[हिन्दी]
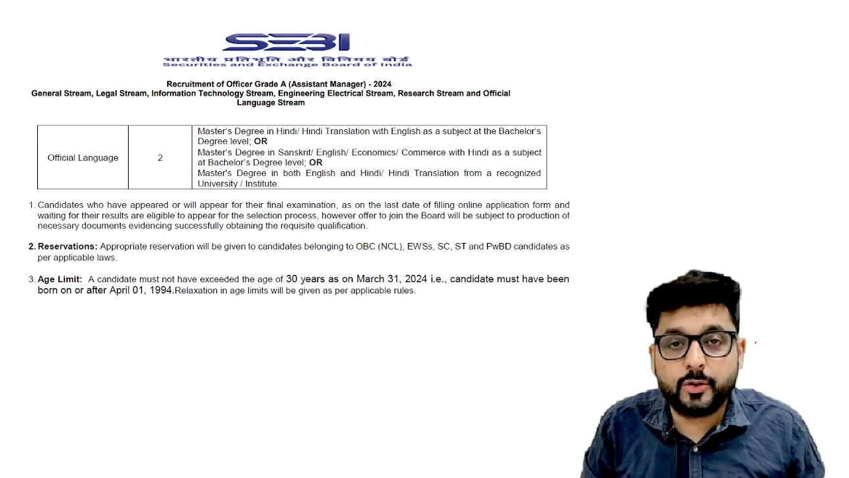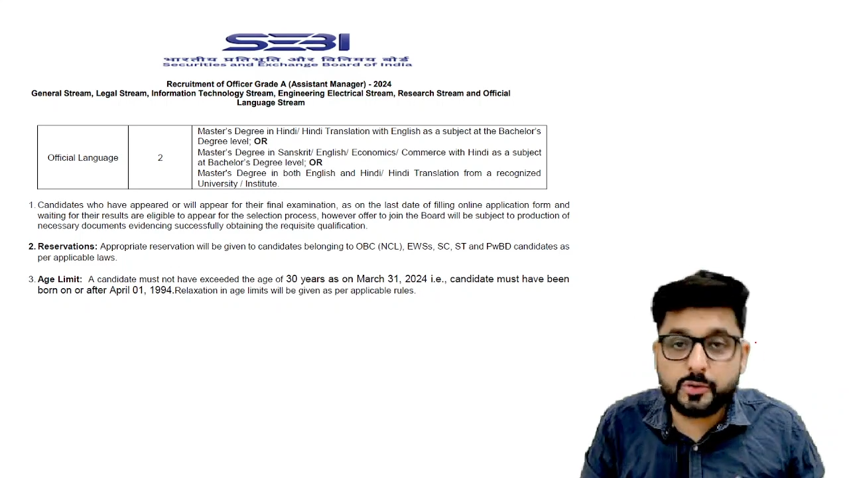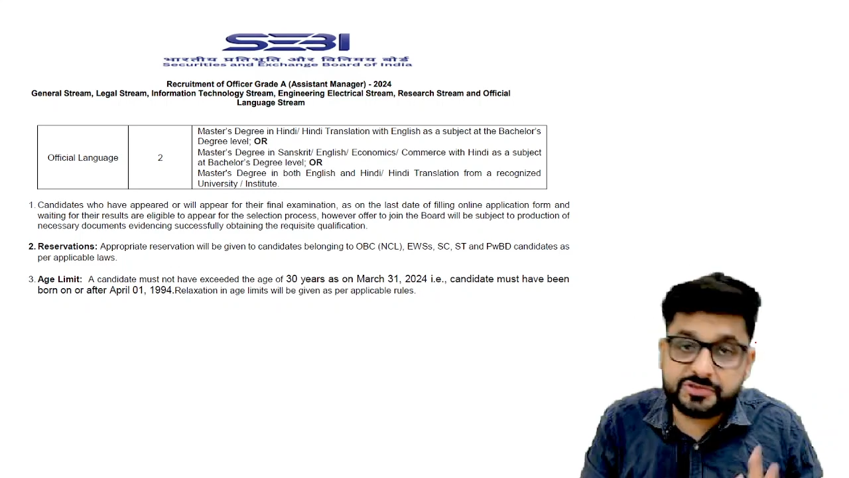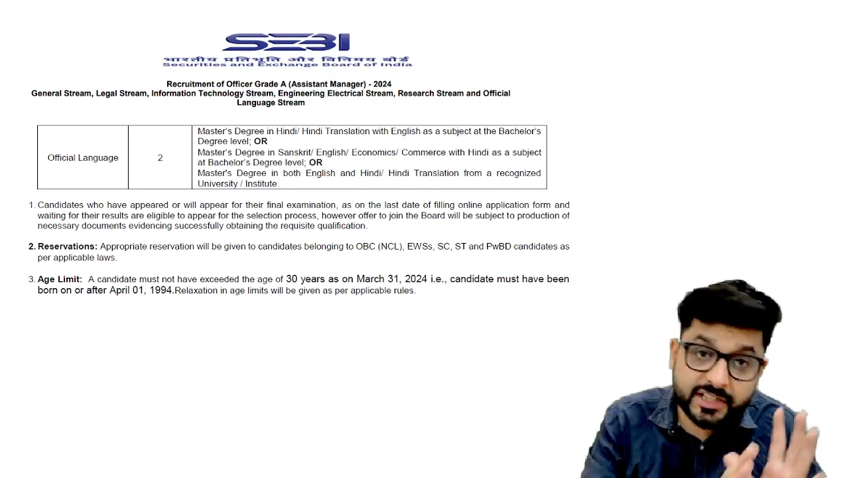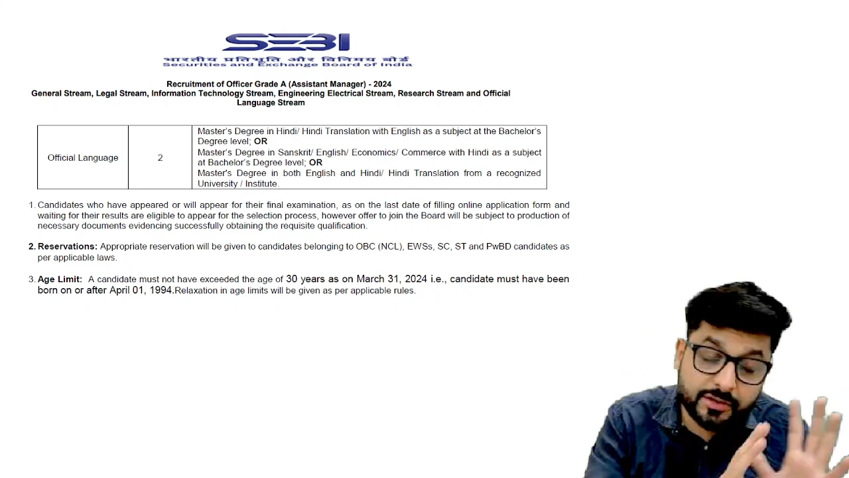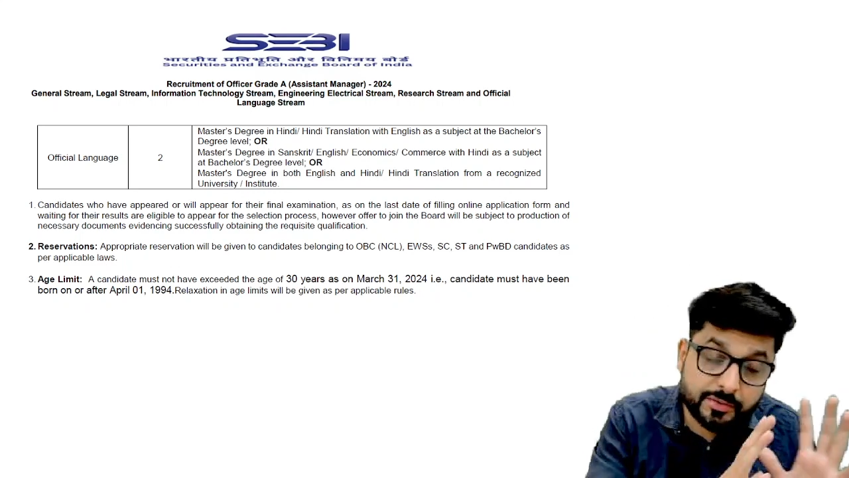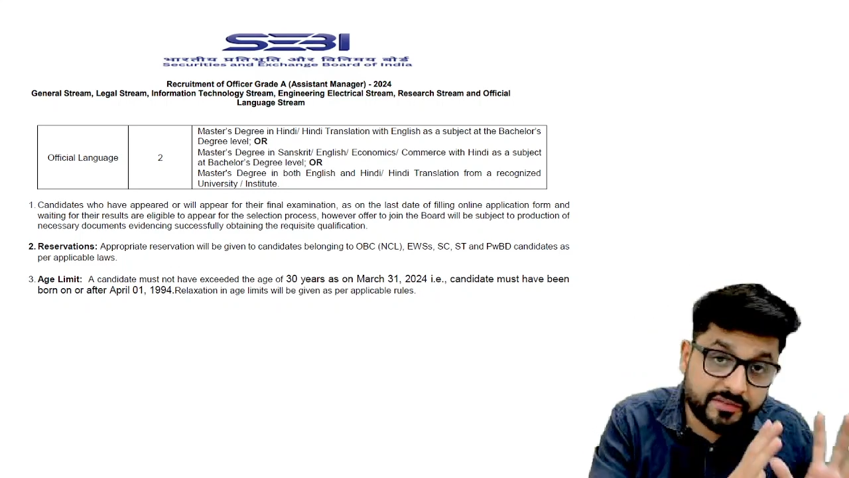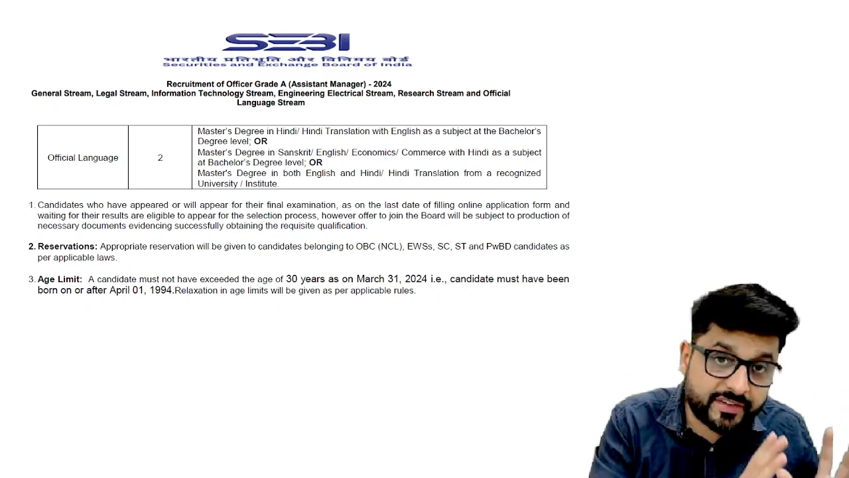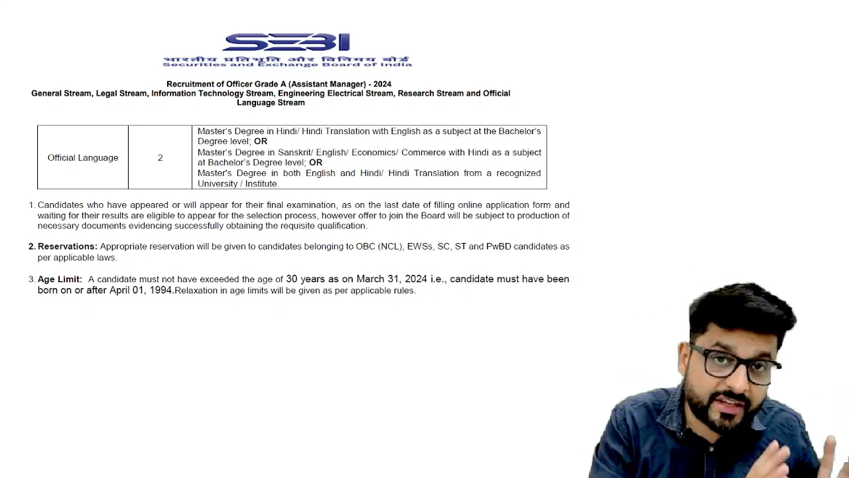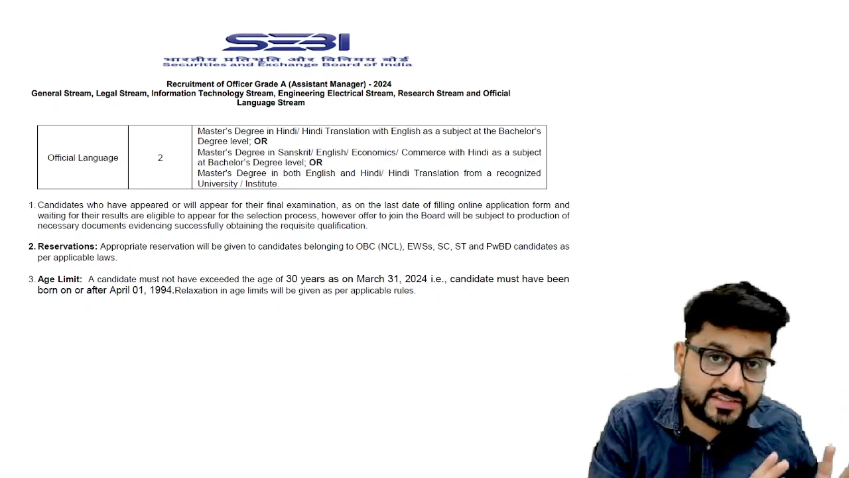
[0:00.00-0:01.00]
उसकी
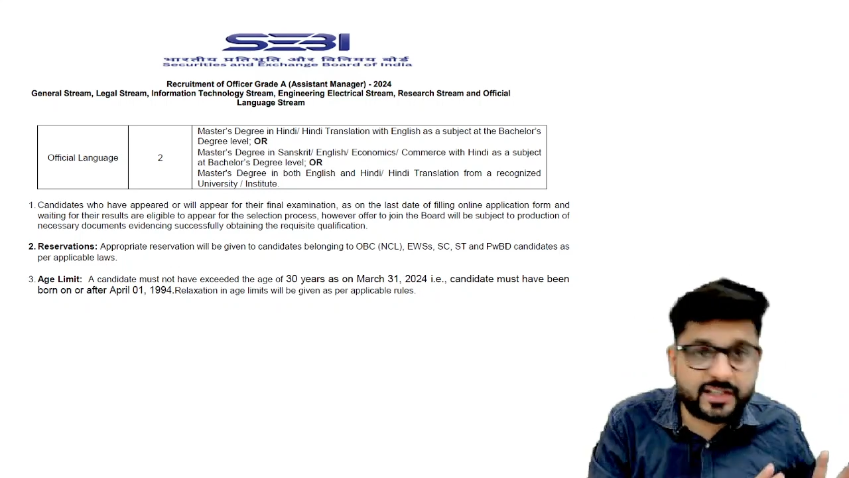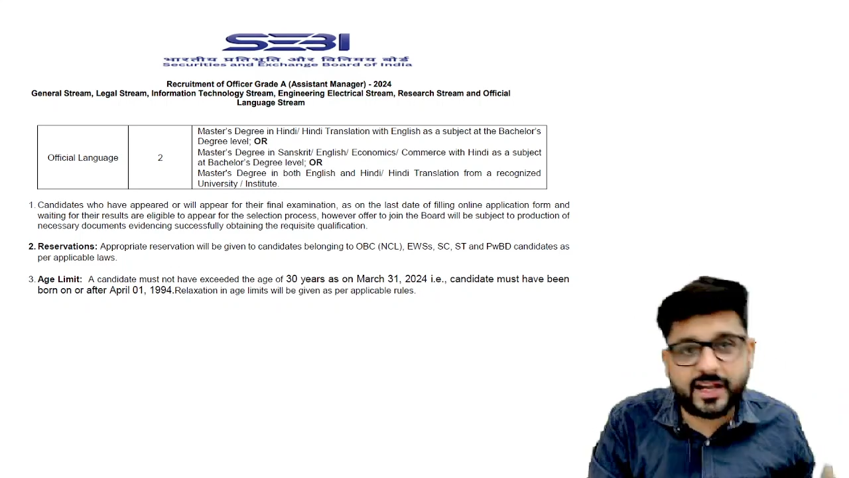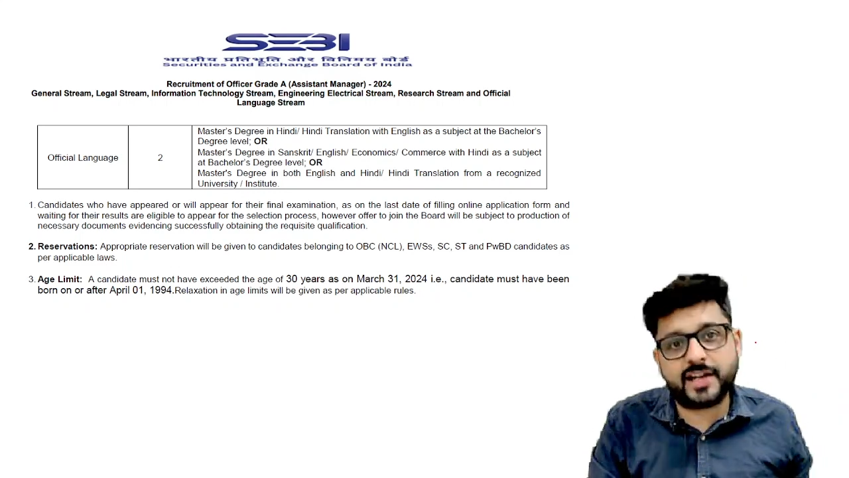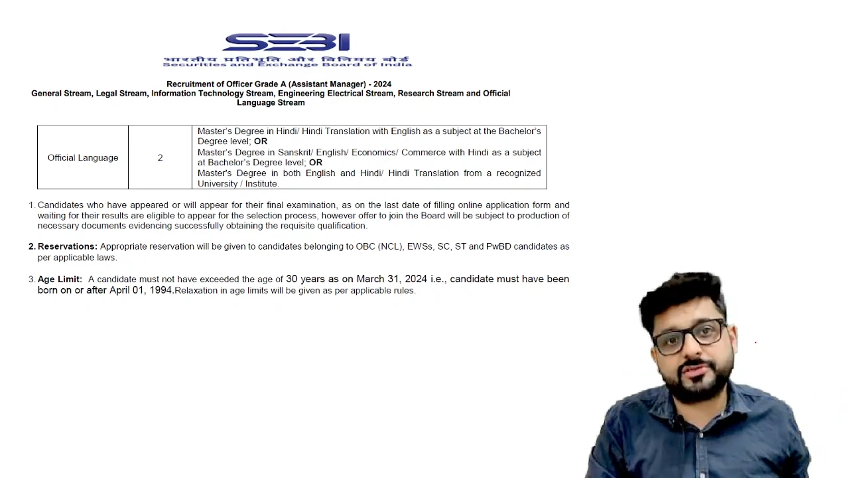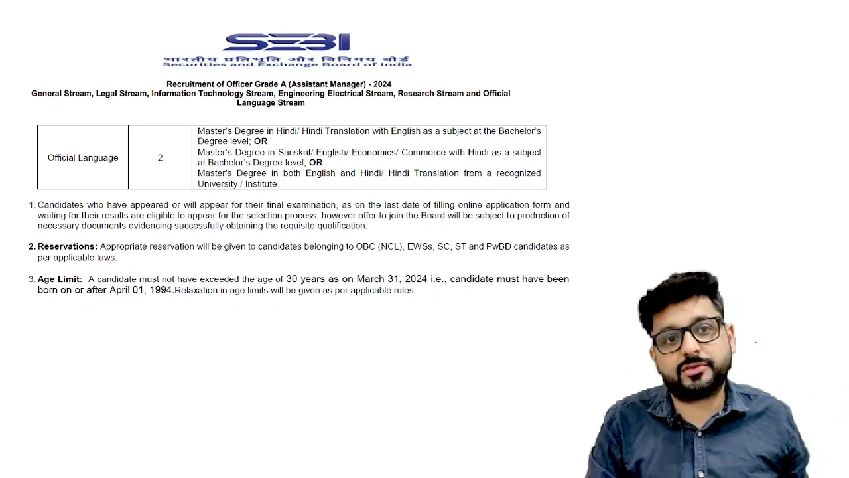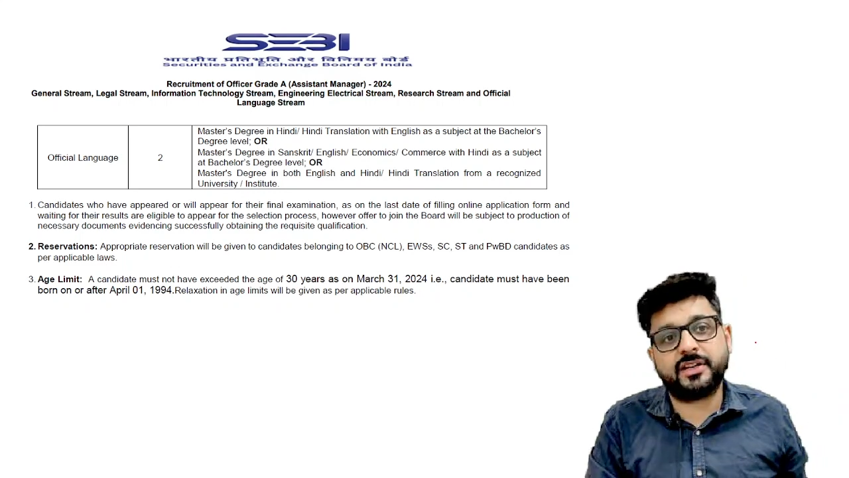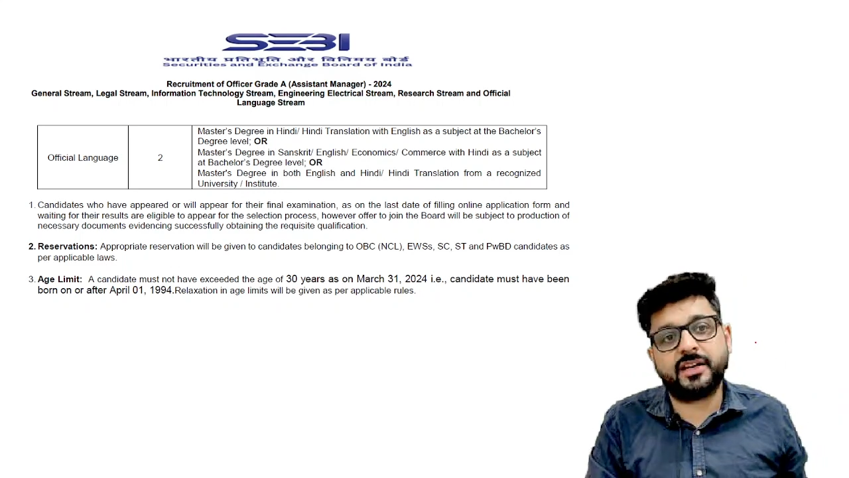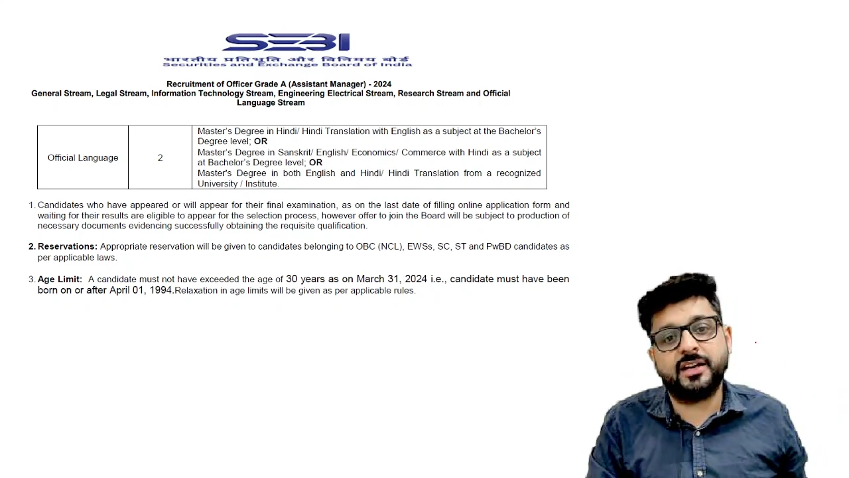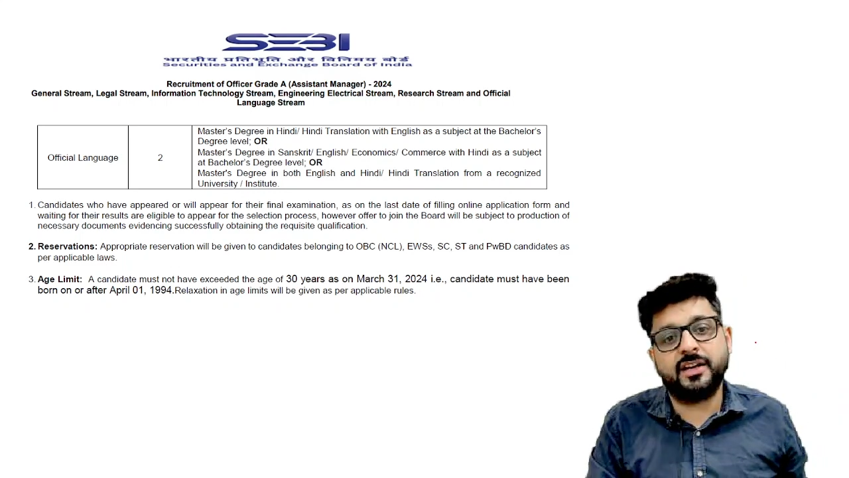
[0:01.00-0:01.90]
नोटिफिकेशन आ चुकी है